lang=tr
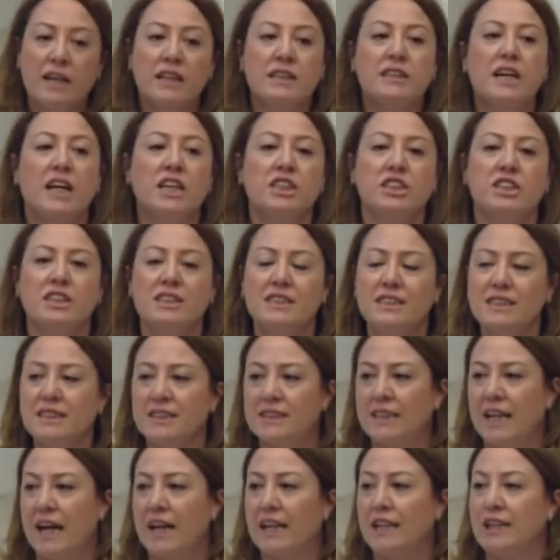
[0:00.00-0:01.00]

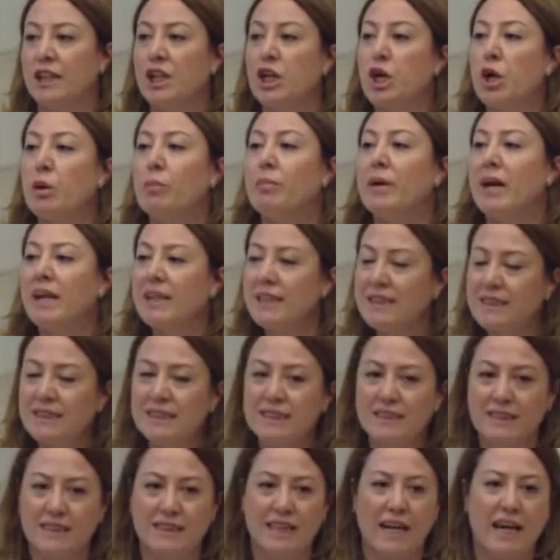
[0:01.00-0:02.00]
Taşınırken,
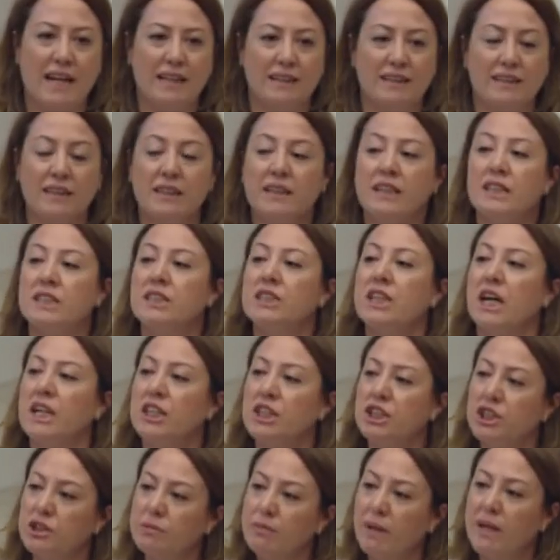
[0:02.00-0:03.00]
barınırken,
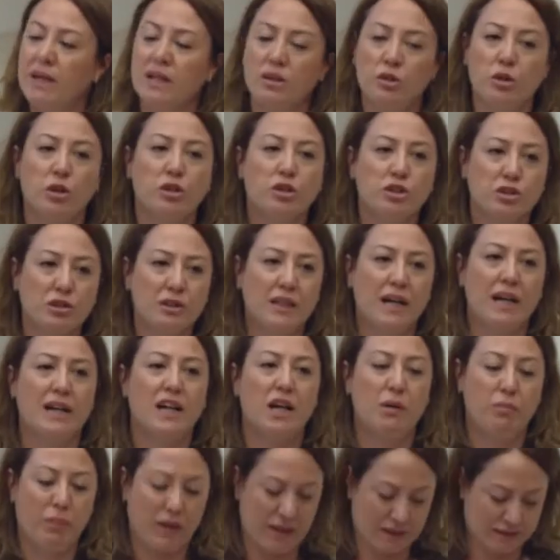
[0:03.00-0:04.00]
çalışma
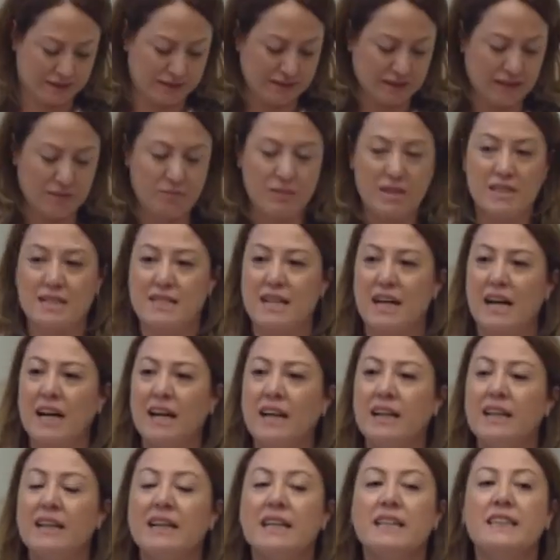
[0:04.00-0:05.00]
koşullarına baktığımızda
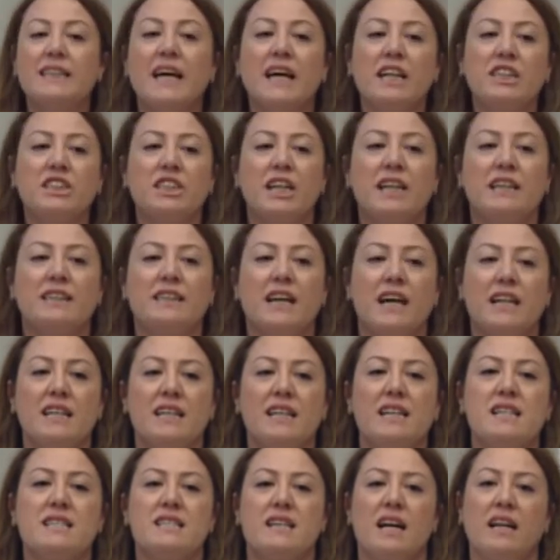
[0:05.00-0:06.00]
gerçekten
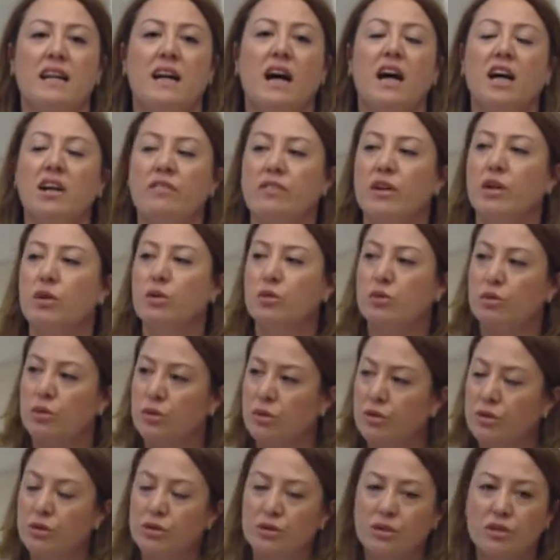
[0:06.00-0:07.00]
insan hak ve
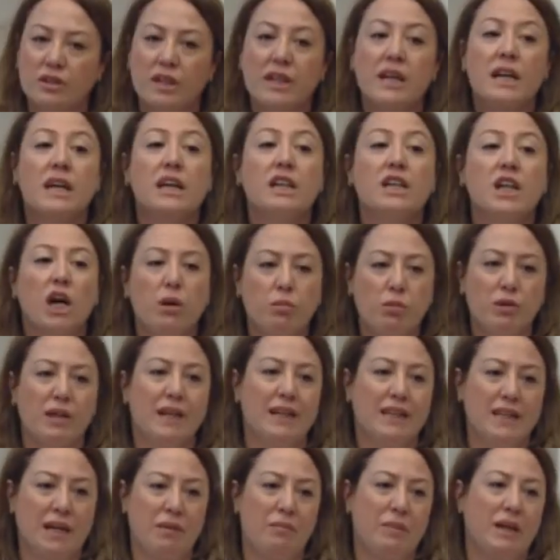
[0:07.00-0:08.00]
hukukunun kabul
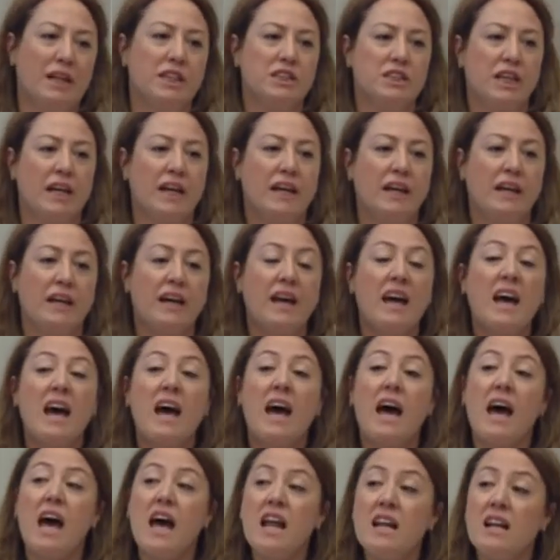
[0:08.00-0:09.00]
edemeyeceği
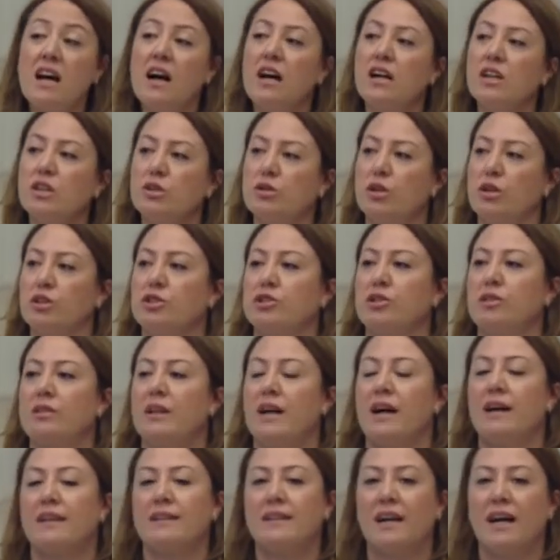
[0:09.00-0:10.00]
en ağır
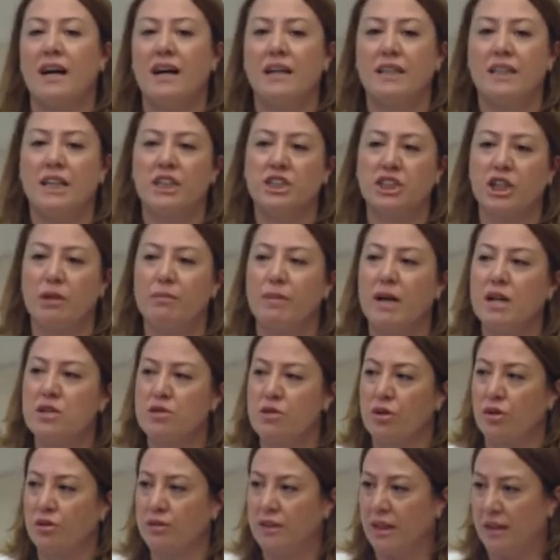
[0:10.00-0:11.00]
koşullarda yaşamak
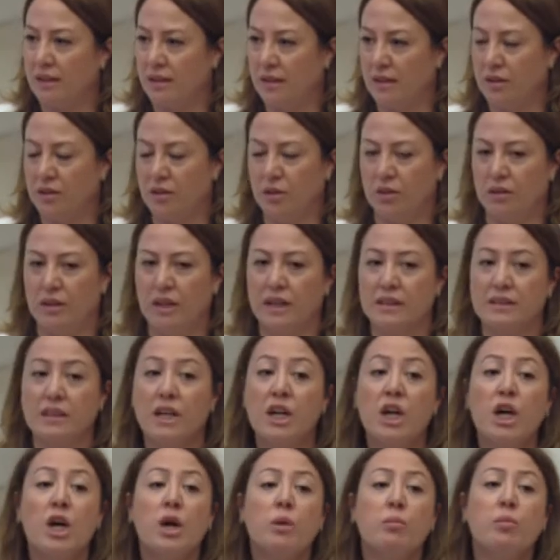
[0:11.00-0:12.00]
zorunda kalıyorlar.
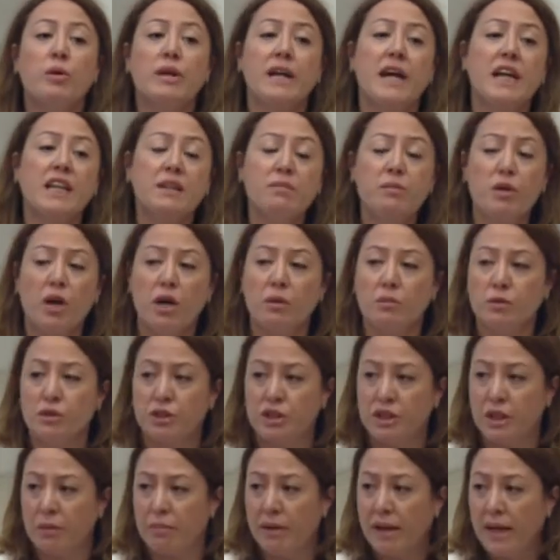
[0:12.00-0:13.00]
Bu
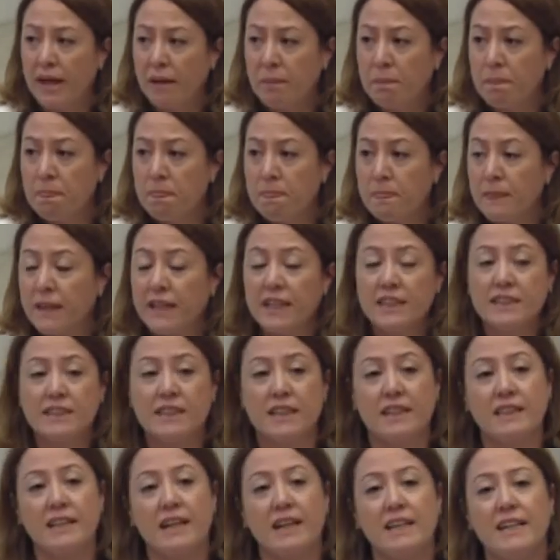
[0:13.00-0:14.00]
yetmiyormuş gibi
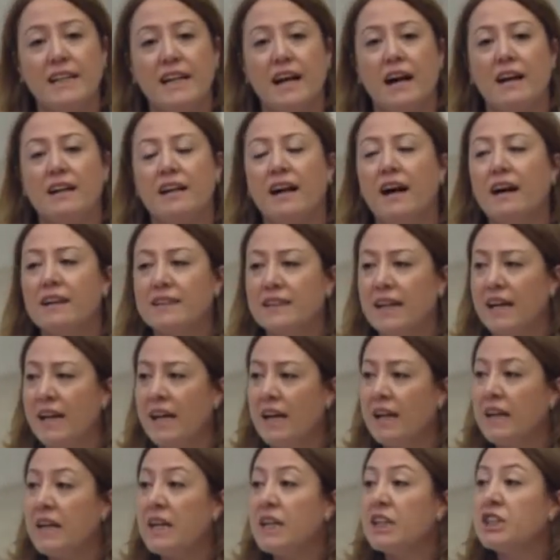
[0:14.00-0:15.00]
gittikleri
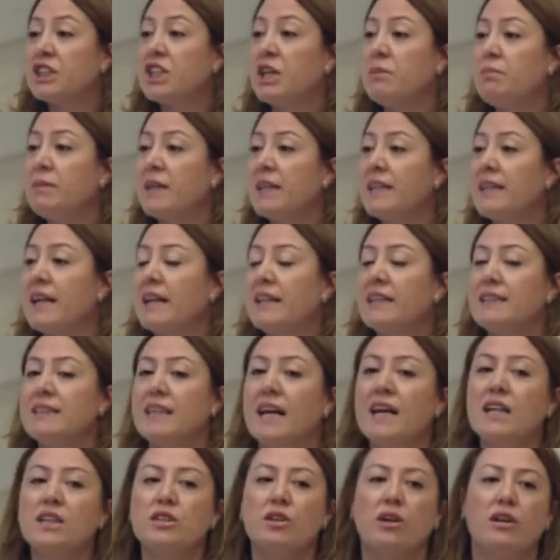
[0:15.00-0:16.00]
yerlerde
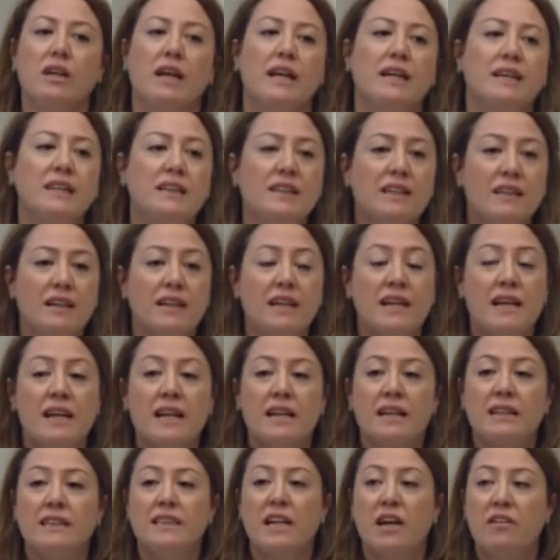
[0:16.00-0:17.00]
kimliklerinden dolayı
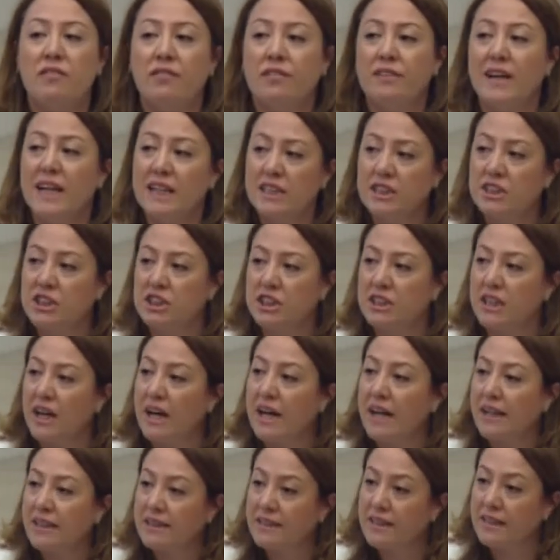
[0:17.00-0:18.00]
nefret
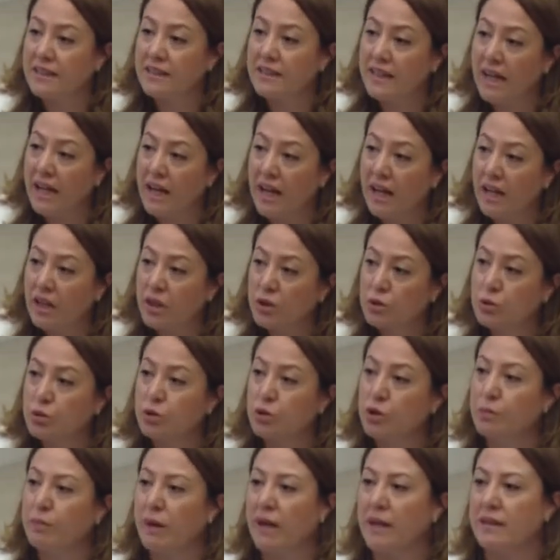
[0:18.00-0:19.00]
cinayetlerine
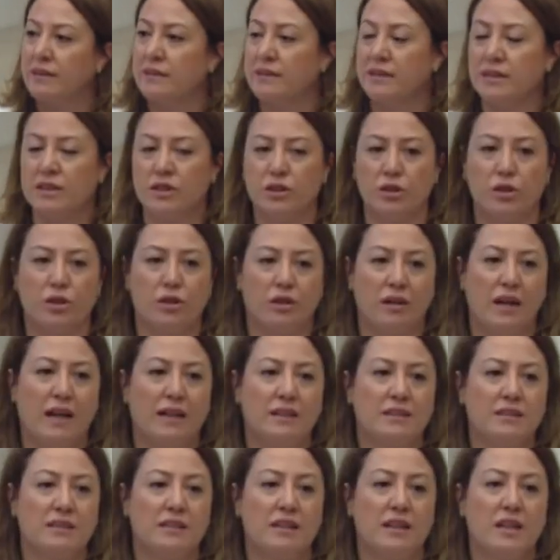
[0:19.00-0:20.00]
kurban
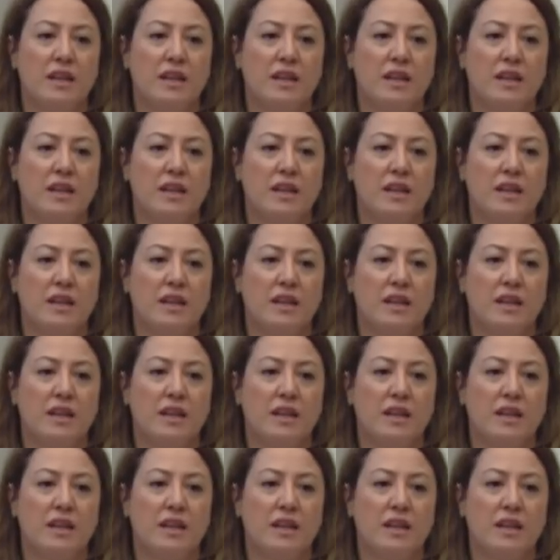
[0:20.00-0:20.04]
gidiyorlar.